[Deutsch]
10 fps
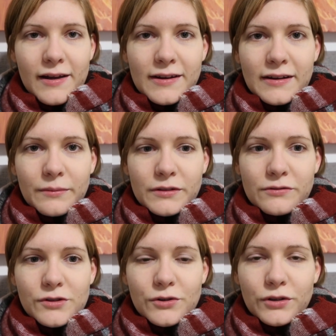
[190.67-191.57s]
Den habe ich
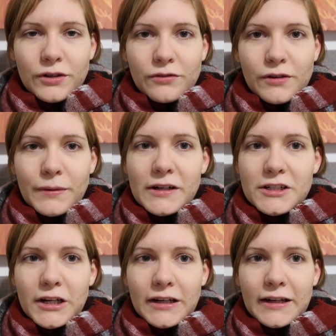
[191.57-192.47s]
zwischendurch öfter mal
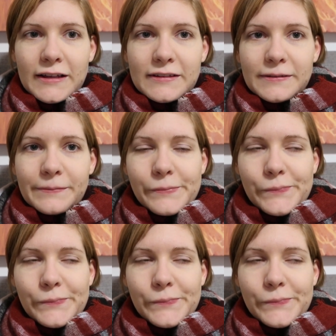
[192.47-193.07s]
checken lassen.